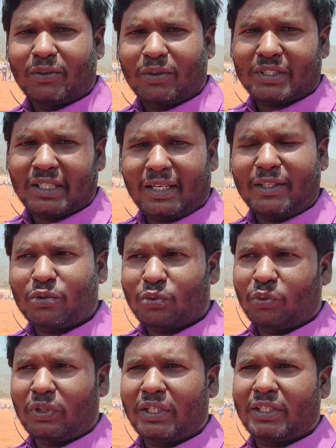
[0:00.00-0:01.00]
ఒకసారి
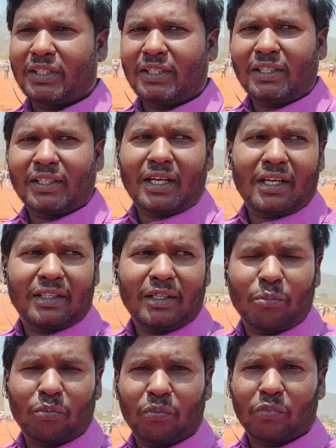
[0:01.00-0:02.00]
చూడండి ఇంకా అంటే
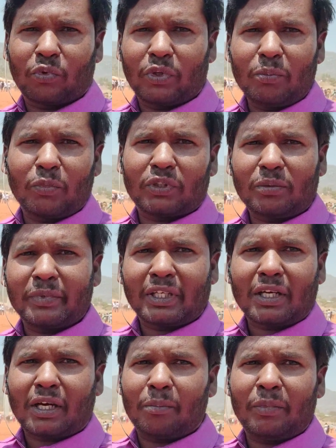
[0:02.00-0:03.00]
గుడి మొత్తం ఇంకా
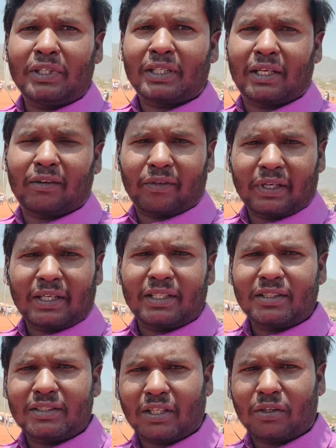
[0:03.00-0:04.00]
కంప్లీట్ కాలే వర్క్
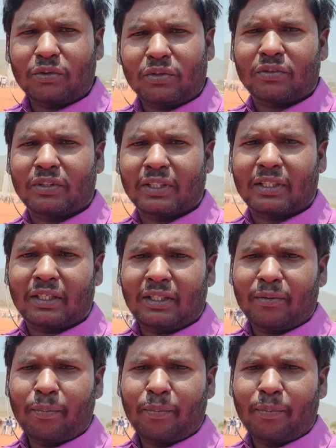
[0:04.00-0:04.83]
అయితే జరుగుతుంది ఇక్కడ